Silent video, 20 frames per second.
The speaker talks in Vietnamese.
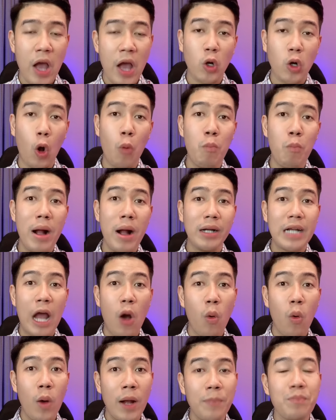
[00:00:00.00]
cũng bắt
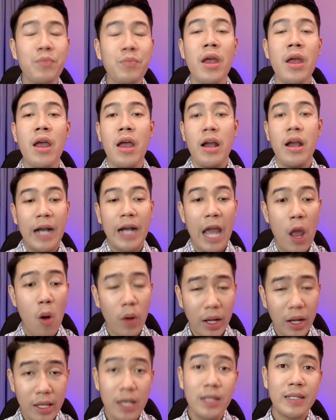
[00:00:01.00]
đầu á kêu
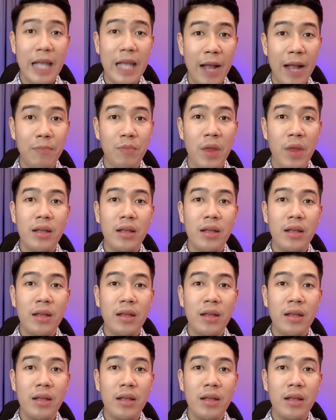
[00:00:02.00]
cái chiếc xe